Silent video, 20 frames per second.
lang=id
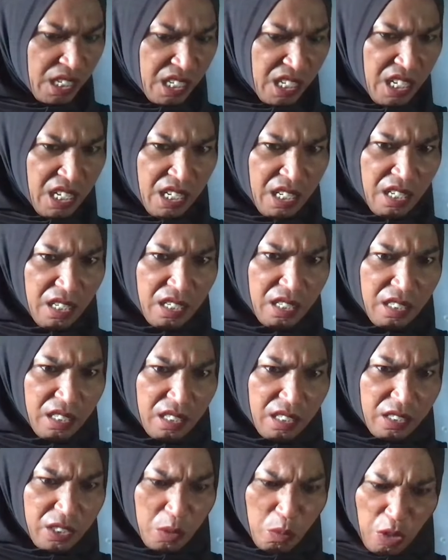Ih,
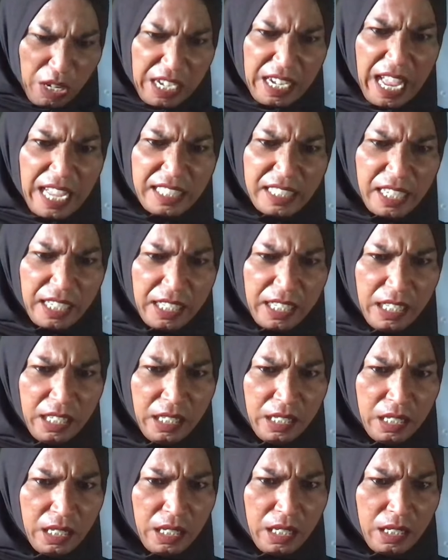semula aja nih
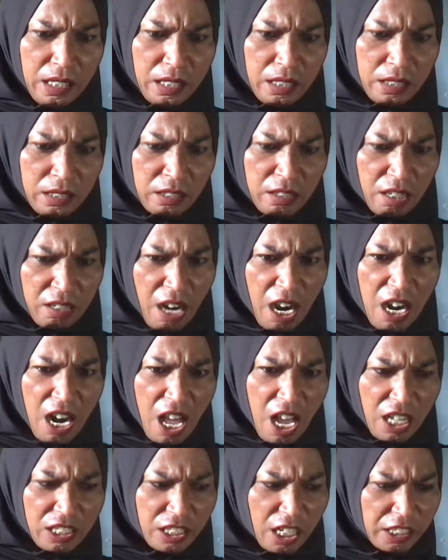
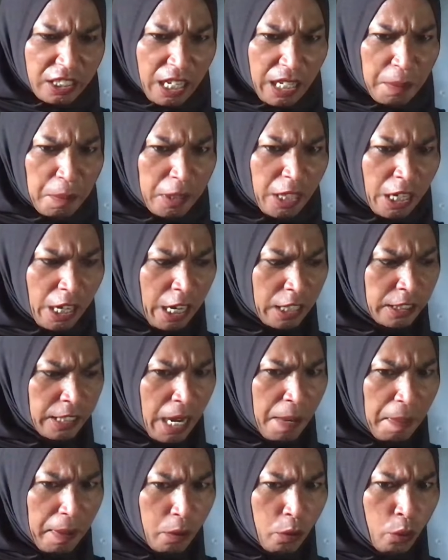Segala sarjana minta
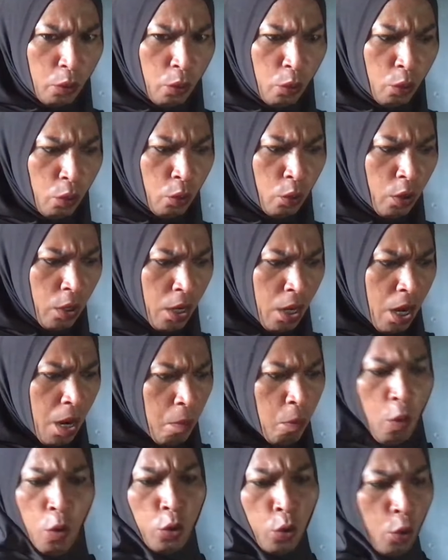kerja apa lu?
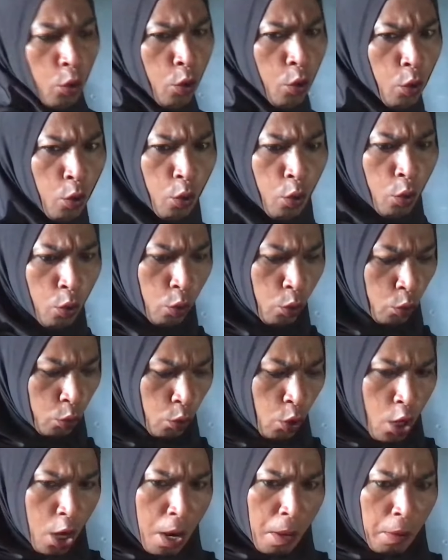Mau
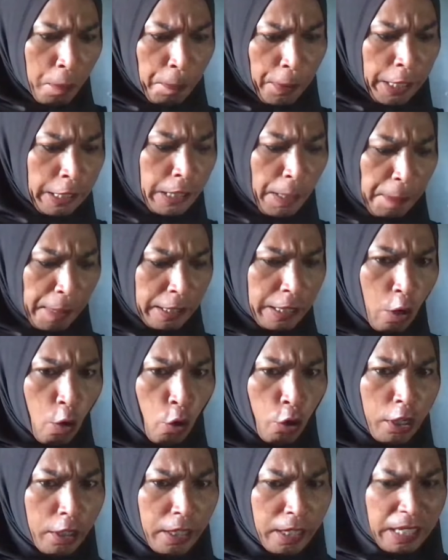perintah-perintah
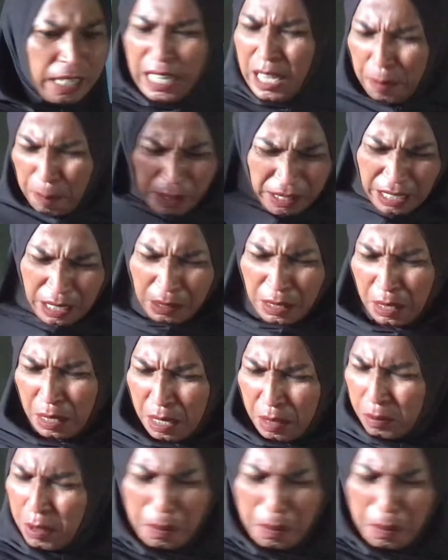orang deh. Ih bisa aja.